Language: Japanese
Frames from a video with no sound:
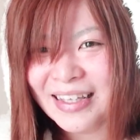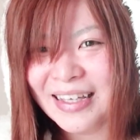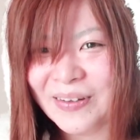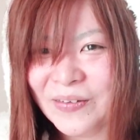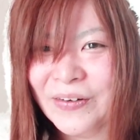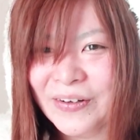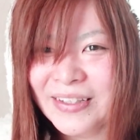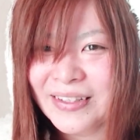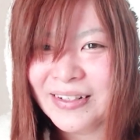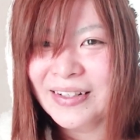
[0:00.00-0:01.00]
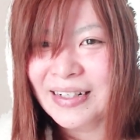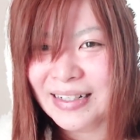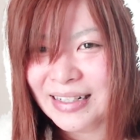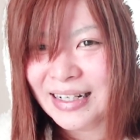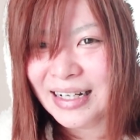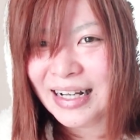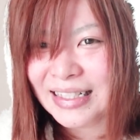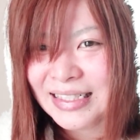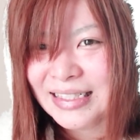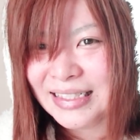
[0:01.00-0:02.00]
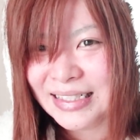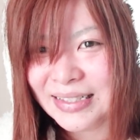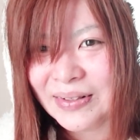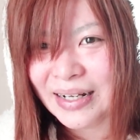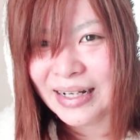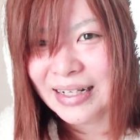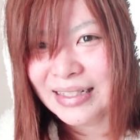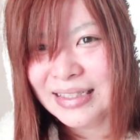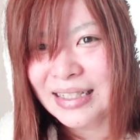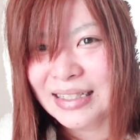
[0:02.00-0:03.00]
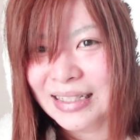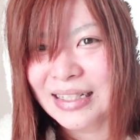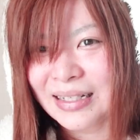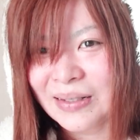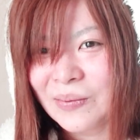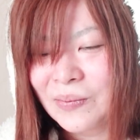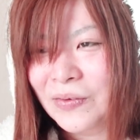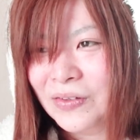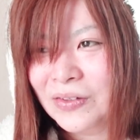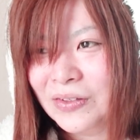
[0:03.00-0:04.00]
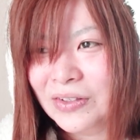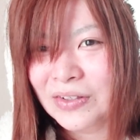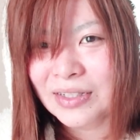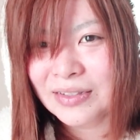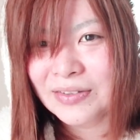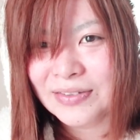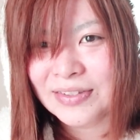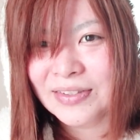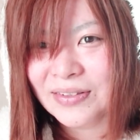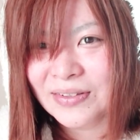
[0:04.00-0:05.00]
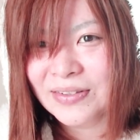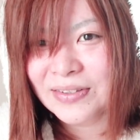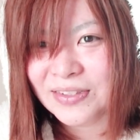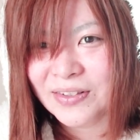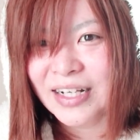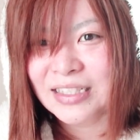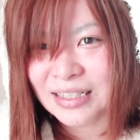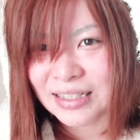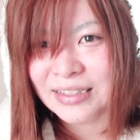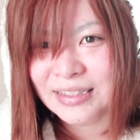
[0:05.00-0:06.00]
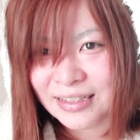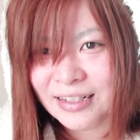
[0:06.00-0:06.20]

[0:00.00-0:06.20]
でも本当ガチ吉とか以前に本当普通の障害者です。